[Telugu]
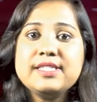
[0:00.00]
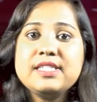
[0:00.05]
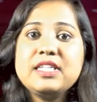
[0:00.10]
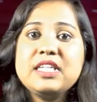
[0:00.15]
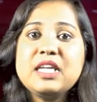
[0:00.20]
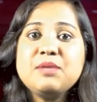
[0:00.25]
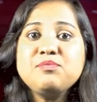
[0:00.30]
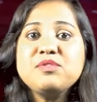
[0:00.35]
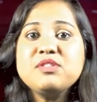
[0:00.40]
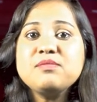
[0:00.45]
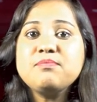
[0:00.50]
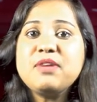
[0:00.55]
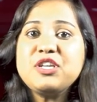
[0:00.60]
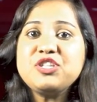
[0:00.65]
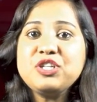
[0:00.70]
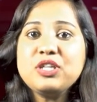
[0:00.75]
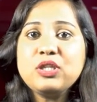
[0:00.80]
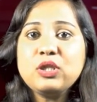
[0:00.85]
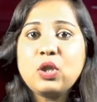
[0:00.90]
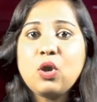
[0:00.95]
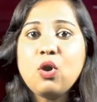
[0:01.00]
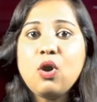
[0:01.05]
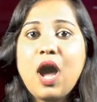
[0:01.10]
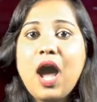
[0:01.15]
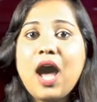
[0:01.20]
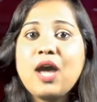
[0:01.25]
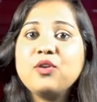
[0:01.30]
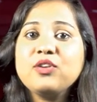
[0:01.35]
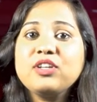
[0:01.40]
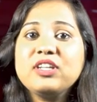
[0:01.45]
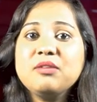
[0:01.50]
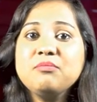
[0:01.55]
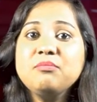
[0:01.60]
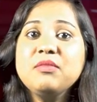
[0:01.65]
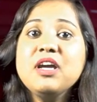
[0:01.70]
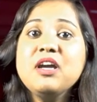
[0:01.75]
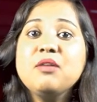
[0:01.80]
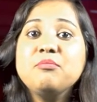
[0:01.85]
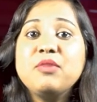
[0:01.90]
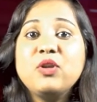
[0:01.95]
సిటప్స్ మెషిన్తో ఆరోగ్యం
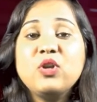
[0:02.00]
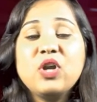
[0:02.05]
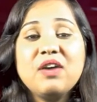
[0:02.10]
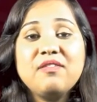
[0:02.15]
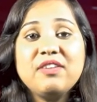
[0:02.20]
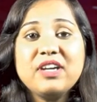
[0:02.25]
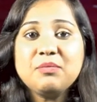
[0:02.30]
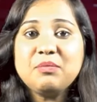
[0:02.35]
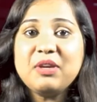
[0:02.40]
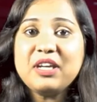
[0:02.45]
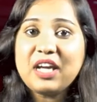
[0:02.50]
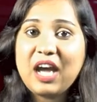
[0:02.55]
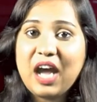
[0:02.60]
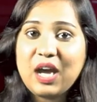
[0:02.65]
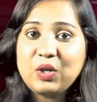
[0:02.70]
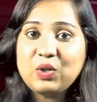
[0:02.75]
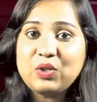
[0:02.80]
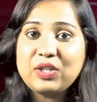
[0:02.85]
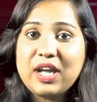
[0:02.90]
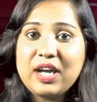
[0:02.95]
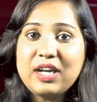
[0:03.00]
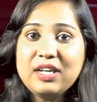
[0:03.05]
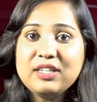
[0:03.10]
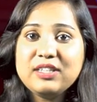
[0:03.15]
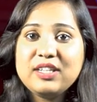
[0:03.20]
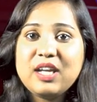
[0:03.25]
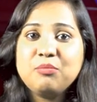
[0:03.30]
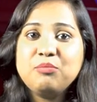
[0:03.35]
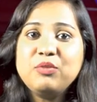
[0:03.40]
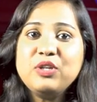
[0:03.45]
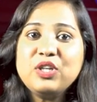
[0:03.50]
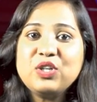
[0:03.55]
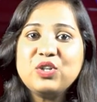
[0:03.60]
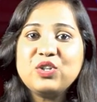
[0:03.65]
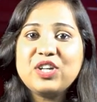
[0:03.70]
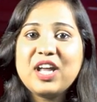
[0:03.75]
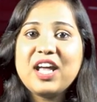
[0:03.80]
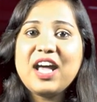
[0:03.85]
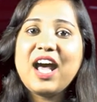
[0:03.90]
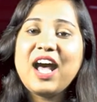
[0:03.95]
మెరుగవ్వడమే కాకుండా డబ్బులు
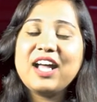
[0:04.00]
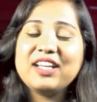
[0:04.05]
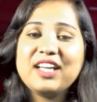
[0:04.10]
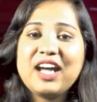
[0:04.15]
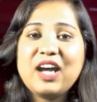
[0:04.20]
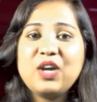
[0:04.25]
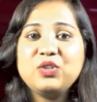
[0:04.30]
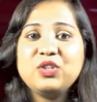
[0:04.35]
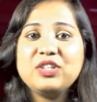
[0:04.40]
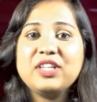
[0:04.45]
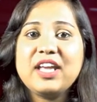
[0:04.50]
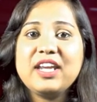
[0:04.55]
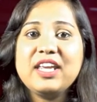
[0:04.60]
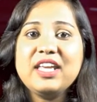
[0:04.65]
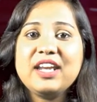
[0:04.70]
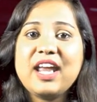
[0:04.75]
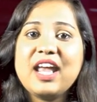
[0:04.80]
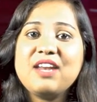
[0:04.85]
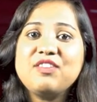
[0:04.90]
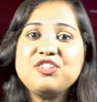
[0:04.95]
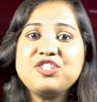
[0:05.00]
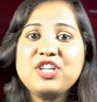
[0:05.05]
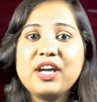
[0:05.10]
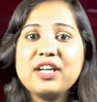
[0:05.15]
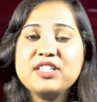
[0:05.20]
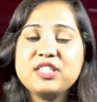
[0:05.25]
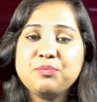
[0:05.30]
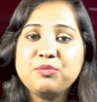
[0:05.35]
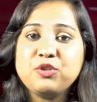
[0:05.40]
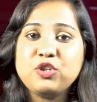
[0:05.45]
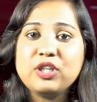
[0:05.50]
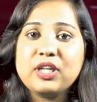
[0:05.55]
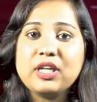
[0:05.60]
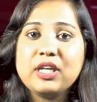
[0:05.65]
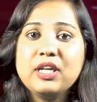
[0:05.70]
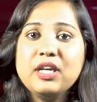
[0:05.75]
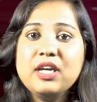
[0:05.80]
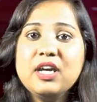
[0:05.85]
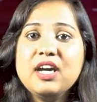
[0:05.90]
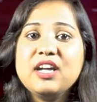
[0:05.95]
కూడా ఆదా అవుతుందని రైల్వే శాఖ చెబుతుంది
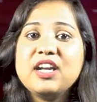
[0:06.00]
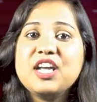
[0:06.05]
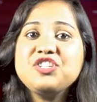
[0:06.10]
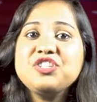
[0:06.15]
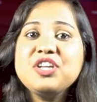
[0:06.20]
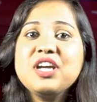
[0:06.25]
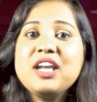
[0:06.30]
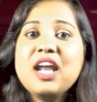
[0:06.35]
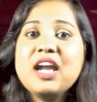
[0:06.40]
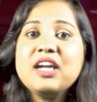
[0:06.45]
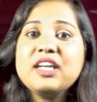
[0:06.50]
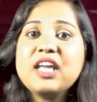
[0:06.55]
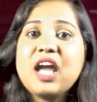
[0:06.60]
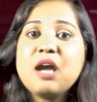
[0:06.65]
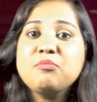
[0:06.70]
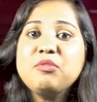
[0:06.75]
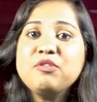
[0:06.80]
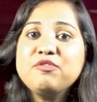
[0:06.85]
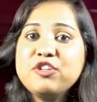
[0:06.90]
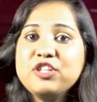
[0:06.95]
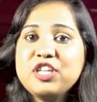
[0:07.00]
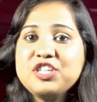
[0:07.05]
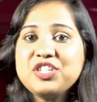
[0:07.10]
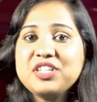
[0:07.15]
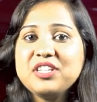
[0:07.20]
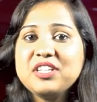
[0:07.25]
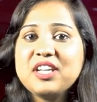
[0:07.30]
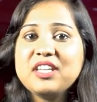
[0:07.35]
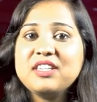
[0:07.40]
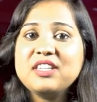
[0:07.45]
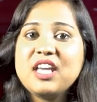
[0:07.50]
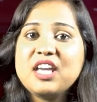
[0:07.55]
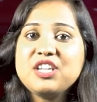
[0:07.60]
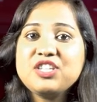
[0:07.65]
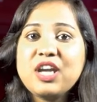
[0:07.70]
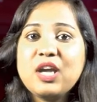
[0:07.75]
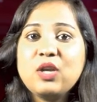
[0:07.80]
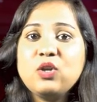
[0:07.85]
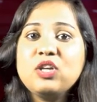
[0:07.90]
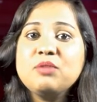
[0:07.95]
రష్యా లాంటి అభివృద్ధి చెందిన
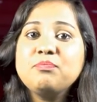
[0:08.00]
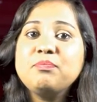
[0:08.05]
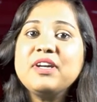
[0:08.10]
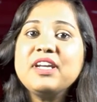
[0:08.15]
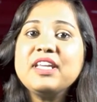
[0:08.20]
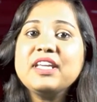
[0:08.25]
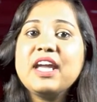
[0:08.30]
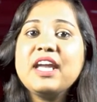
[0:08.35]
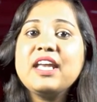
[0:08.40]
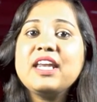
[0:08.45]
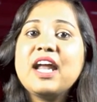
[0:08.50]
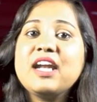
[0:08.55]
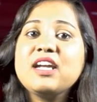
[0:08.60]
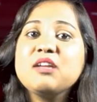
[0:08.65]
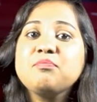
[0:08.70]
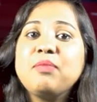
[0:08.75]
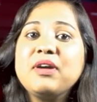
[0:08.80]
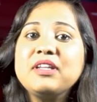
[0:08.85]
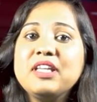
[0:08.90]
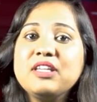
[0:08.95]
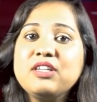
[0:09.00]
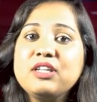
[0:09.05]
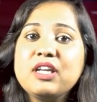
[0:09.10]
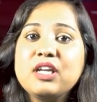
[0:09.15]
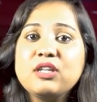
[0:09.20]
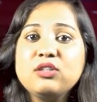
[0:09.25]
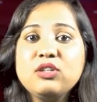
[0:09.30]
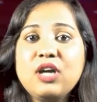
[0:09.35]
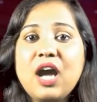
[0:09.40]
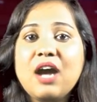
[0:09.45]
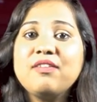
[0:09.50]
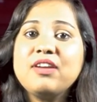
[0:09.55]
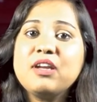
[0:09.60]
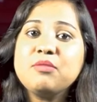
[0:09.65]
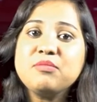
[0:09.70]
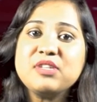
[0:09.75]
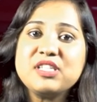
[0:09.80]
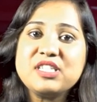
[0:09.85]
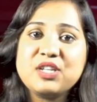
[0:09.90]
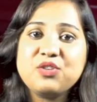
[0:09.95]
దేశాలు ఇప్పటికే ఇలాంటి పద్ధతులను
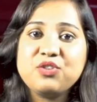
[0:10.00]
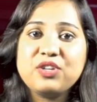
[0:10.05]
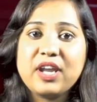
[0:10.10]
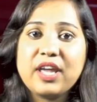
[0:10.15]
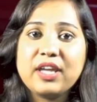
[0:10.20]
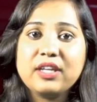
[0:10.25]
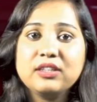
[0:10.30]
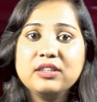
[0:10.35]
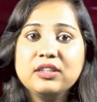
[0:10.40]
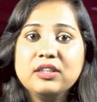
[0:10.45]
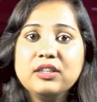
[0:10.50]
అవలంబించనున్నాయి